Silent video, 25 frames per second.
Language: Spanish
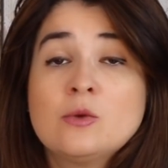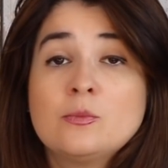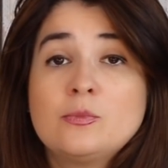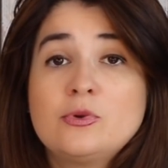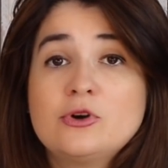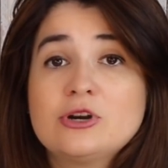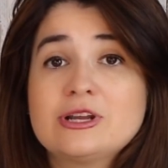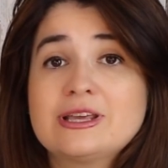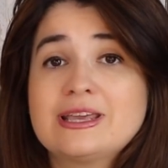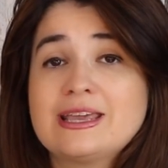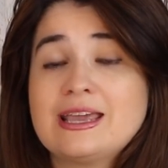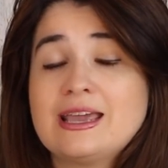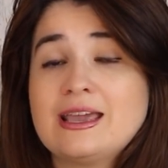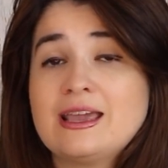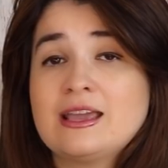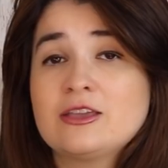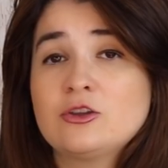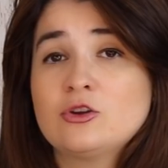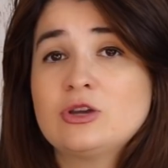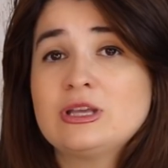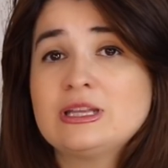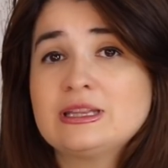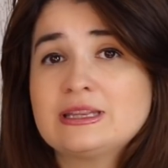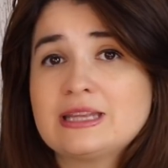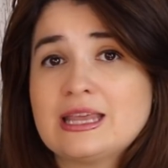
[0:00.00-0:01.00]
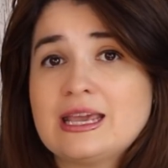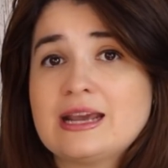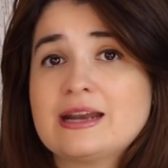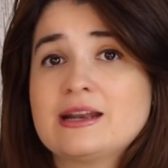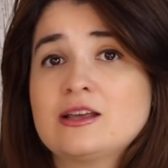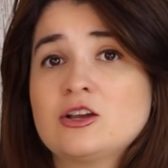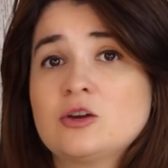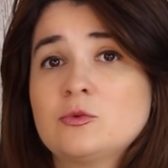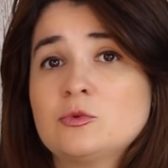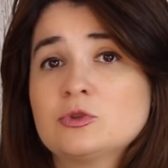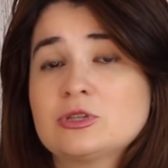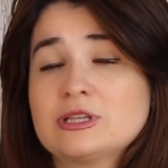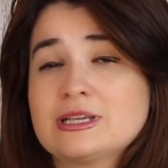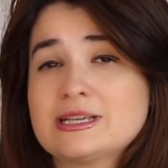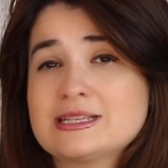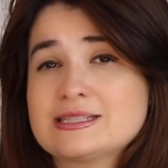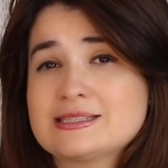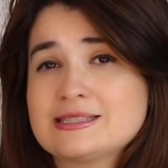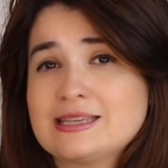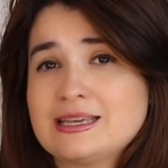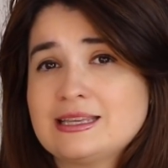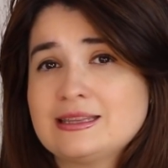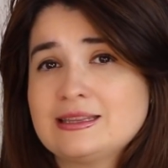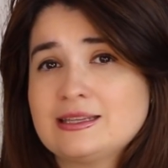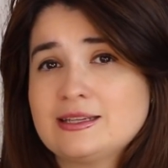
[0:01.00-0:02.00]
porque ellos integran, como te
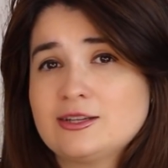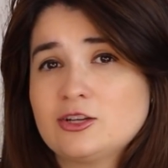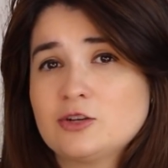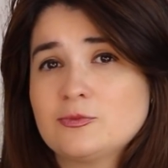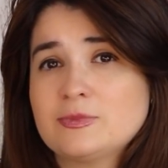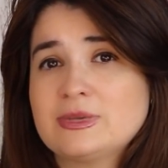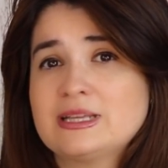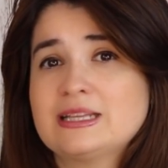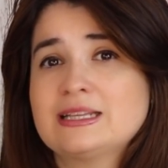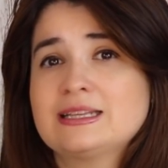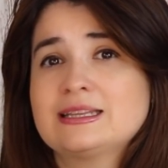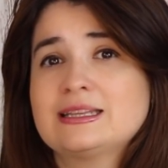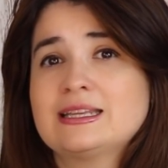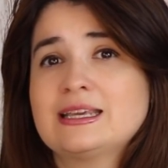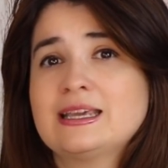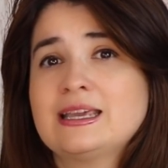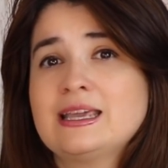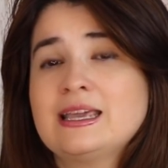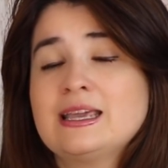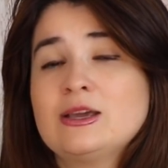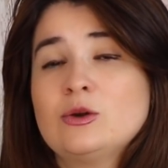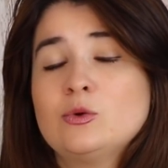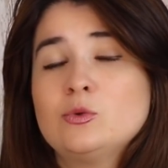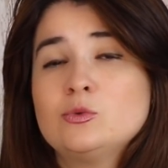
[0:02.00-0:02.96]
decía anteriormente,